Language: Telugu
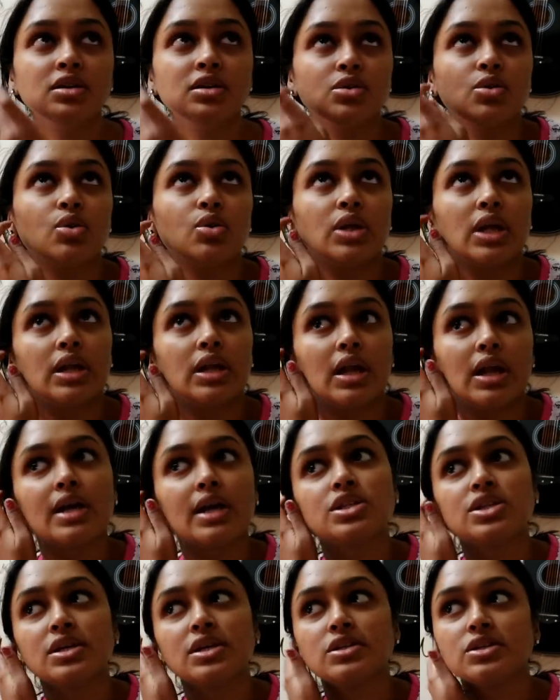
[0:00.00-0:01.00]
సో నేను
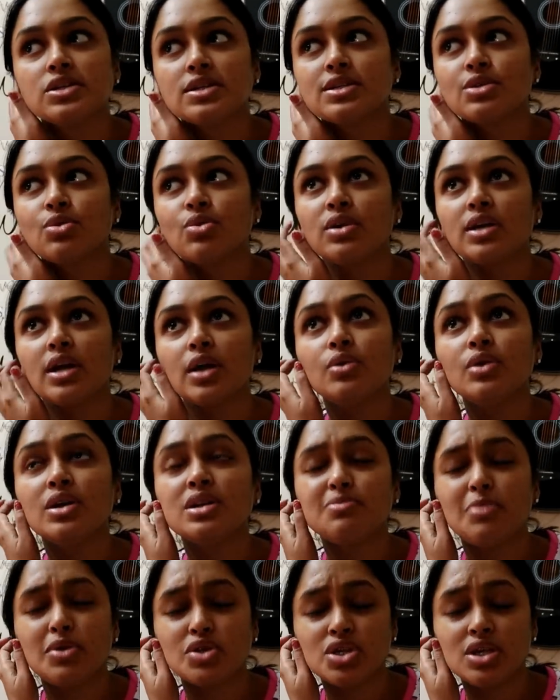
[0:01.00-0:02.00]
అలాగే చేంజ్ చేస్తూ ఉంటాను
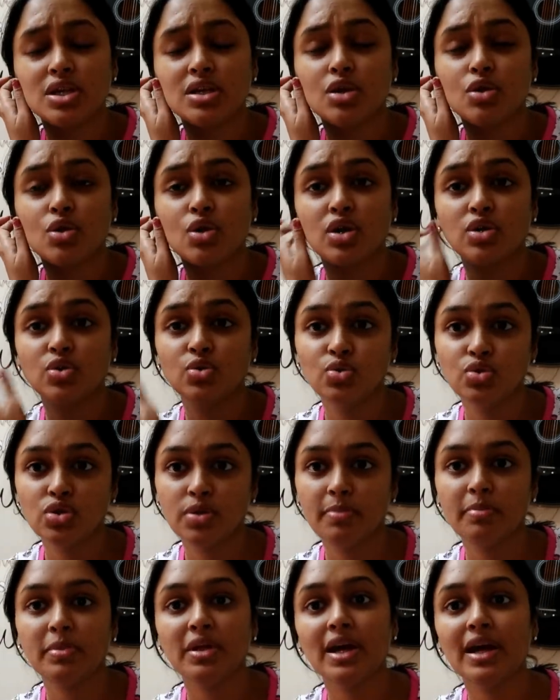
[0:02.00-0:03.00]
ఎస్పెషలీ నేను ఒక
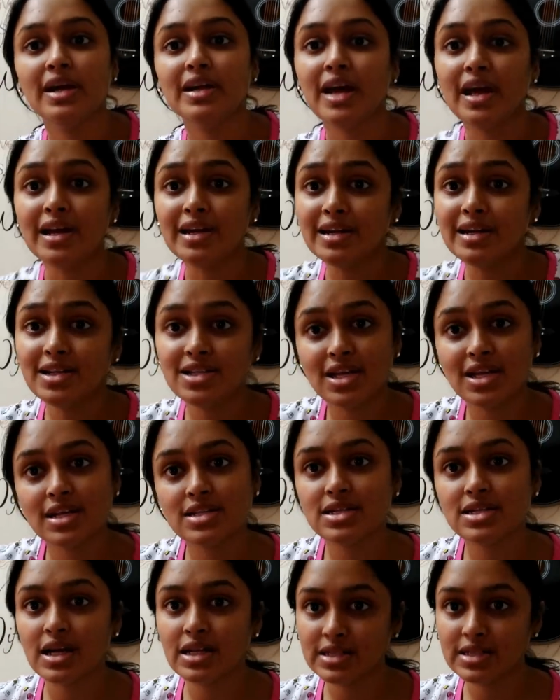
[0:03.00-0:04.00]
యూట్యూబ్ మీరంటే అన్ని
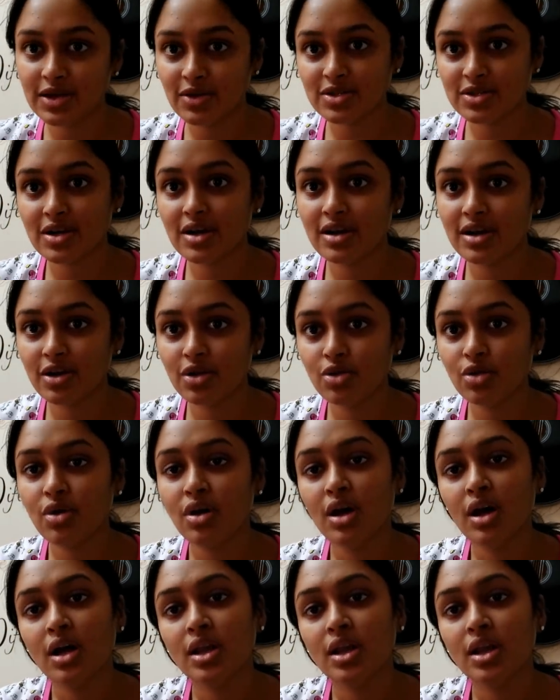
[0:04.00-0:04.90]
చేంజ్ చేయాల్సిన అవసరం లేదు